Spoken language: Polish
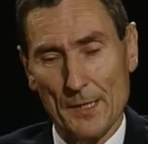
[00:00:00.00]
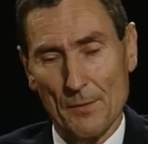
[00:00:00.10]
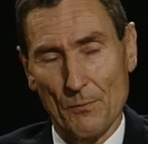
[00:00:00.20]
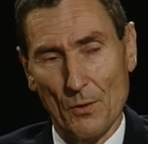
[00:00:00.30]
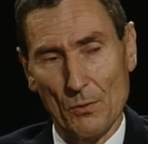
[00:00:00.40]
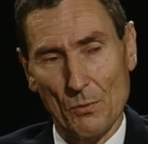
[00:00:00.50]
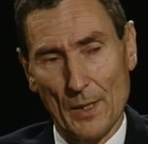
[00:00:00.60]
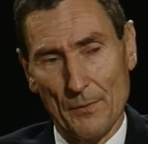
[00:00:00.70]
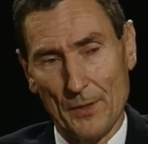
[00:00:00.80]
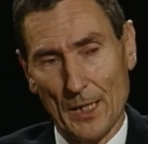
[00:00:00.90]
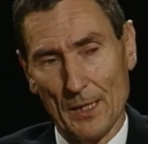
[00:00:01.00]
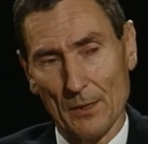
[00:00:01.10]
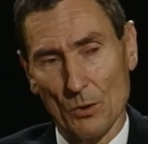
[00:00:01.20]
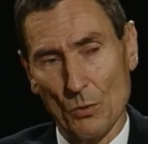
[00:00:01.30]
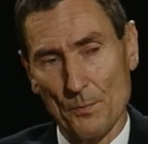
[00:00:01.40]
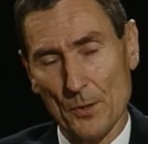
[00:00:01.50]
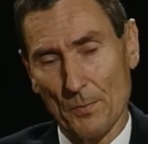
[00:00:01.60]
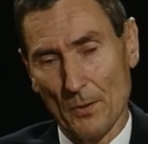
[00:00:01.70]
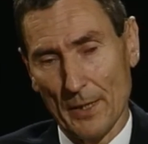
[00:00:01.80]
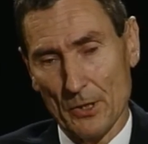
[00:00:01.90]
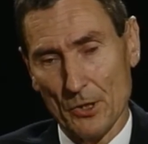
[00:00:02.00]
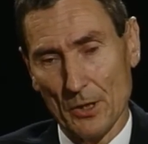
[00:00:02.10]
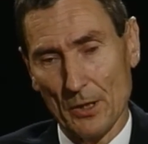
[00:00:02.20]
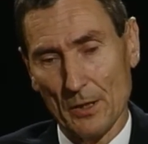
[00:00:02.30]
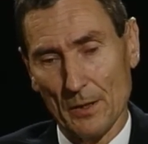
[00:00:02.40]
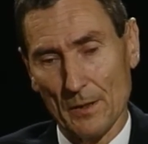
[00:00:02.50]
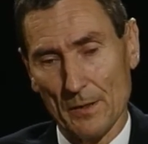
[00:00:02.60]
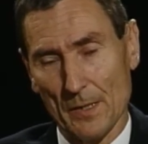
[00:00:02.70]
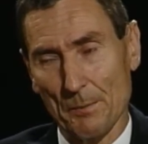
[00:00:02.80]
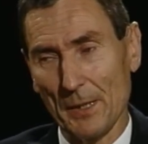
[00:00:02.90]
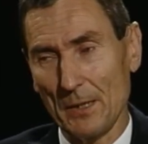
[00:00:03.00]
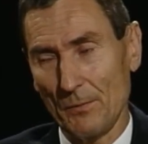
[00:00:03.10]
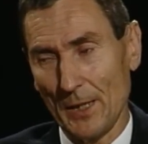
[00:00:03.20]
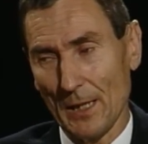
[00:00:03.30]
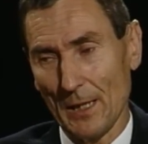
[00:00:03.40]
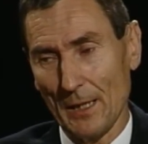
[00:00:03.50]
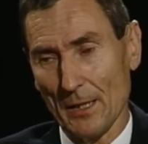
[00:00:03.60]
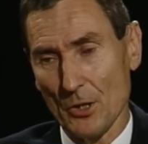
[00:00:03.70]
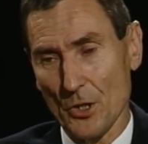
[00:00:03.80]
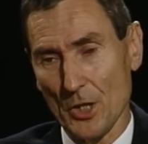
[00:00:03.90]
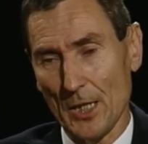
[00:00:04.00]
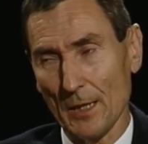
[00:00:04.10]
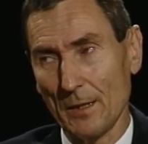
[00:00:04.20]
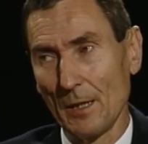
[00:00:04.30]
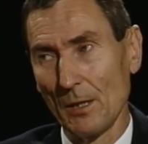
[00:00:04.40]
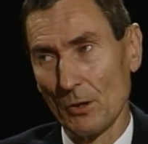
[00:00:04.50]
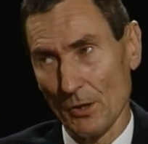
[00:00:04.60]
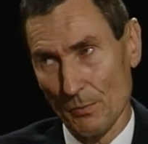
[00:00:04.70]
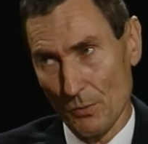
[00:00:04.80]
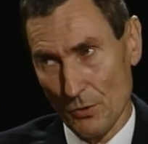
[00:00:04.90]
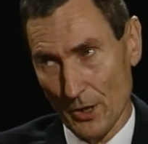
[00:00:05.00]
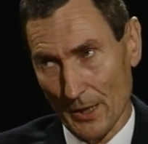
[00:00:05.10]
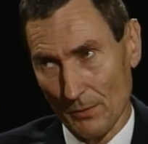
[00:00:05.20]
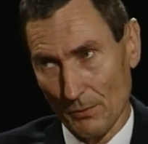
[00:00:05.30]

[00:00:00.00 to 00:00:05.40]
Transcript: w ogóle wiele grup społecznych zbyt wiele żyje tylko z budżetu.